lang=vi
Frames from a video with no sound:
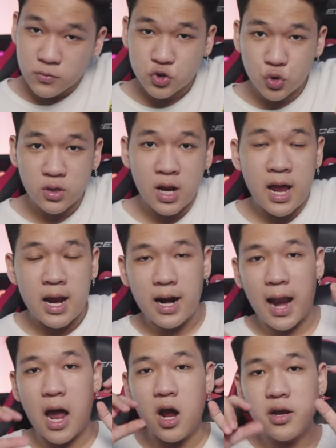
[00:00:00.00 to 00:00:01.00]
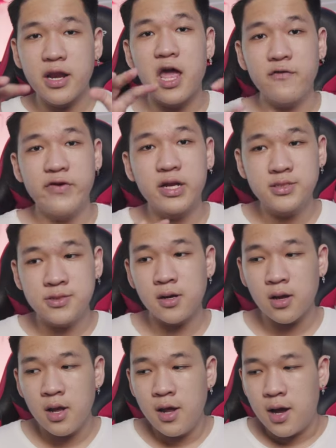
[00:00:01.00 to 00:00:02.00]
một chút là hơi đẩy về
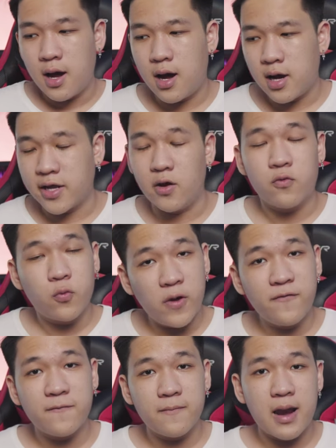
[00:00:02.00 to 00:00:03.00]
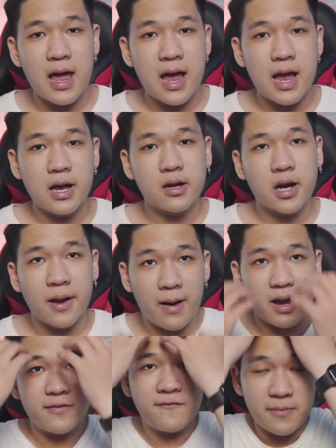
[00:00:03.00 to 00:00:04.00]
trước ờ, kiểu quýt là cái
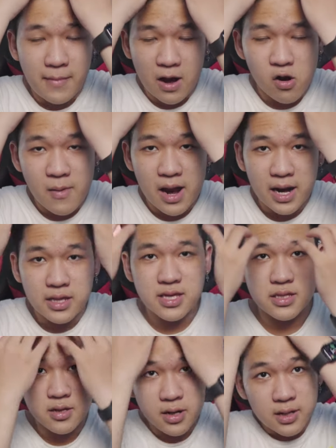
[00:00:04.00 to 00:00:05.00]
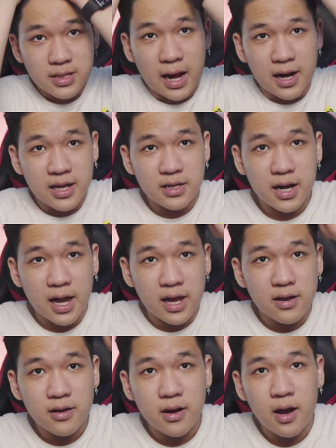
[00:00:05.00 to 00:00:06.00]
mái phần mái của các bạn này sẽ dựng thẳng lên như này
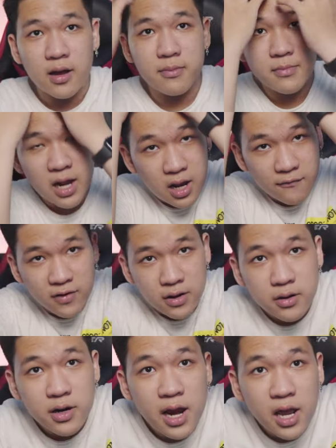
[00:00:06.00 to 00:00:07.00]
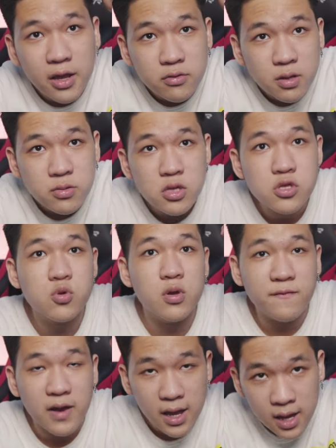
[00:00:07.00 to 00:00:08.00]
ờ, đây là phần đây là kiểu tóc short
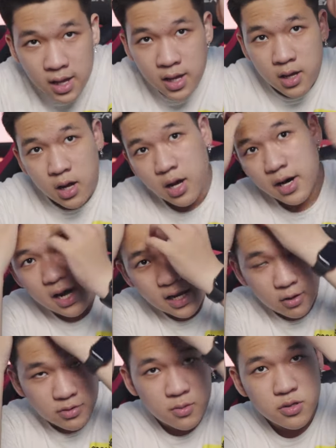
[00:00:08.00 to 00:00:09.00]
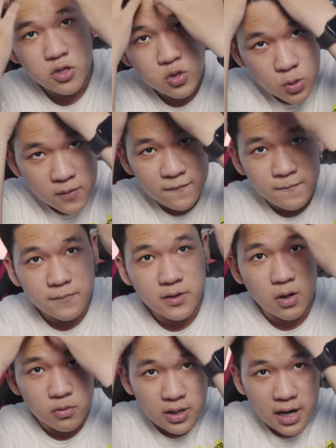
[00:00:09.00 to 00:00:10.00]
quýt này ờ, đây là kiểu tóc short quýt
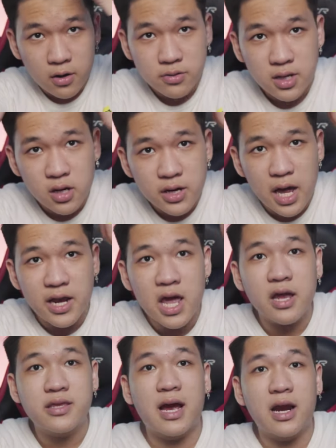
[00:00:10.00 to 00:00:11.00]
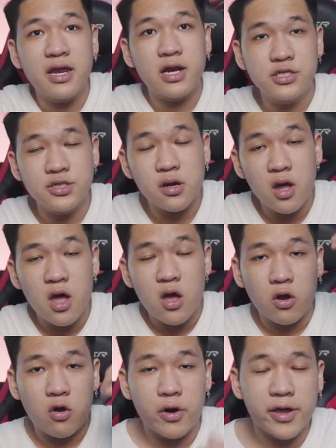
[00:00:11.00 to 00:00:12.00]
kiểu như là nó sẽ hơi đẩy đẩy thẳng lên đằng trước
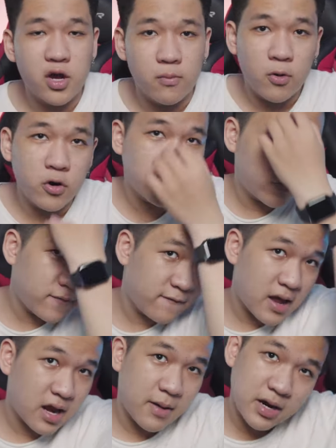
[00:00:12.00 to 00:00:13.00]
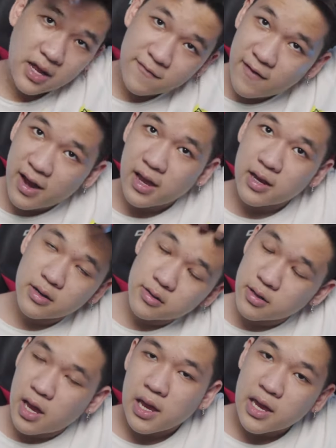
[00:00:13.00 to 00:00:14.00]
còn cái kiểu mode quýt là các bạn lại phải
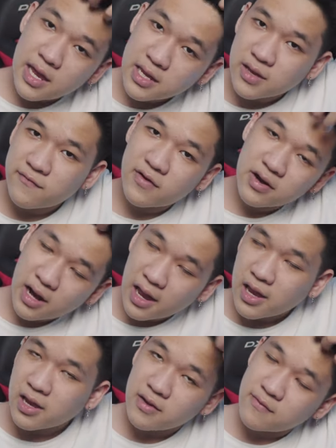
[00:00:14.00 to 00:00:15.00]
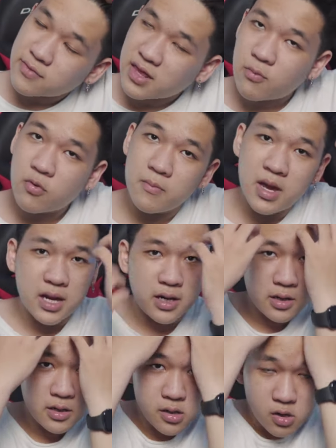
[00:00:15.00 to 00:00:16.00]
đẩy hết cái phần này sang một bên
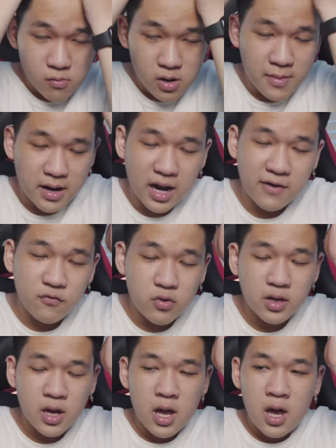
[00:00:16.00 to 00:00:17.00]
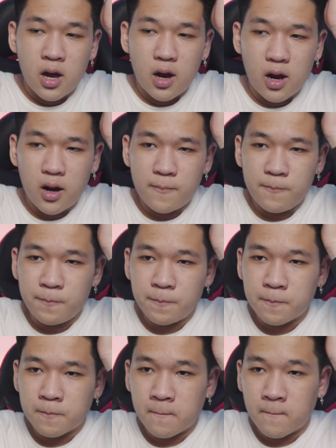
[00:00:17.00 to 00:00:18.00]
hướng mà các bạn hay vuốt um,